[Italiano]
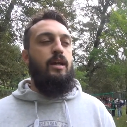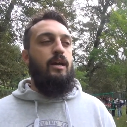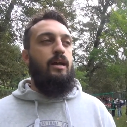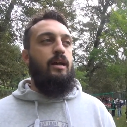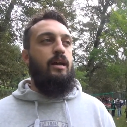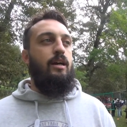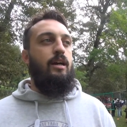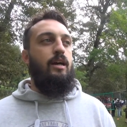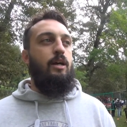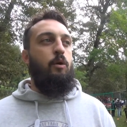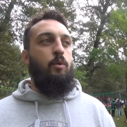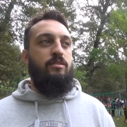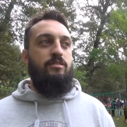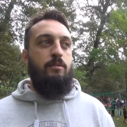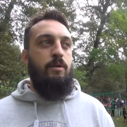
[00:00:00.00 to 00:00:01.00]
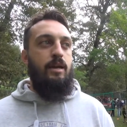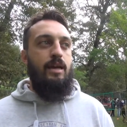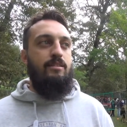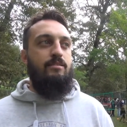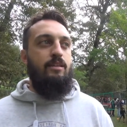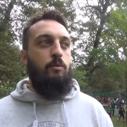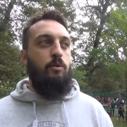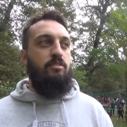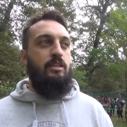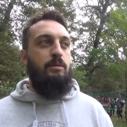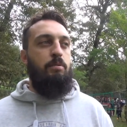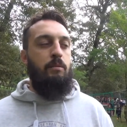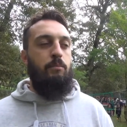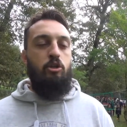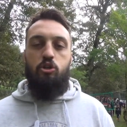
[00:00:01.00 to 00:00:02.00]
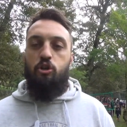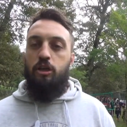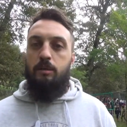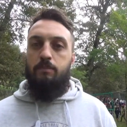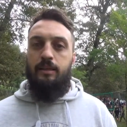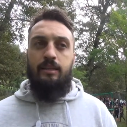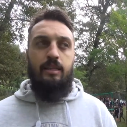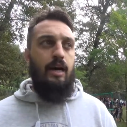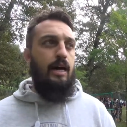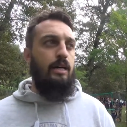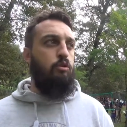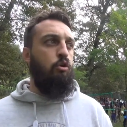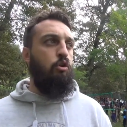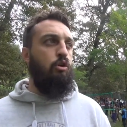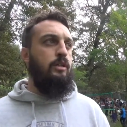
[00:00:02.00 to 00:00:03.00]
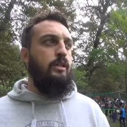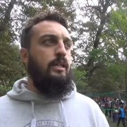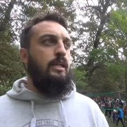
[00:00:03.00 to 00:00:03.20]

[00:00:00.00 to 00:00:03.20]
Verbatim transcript: eh, in questi mesi, in questi primi giorni di mandato,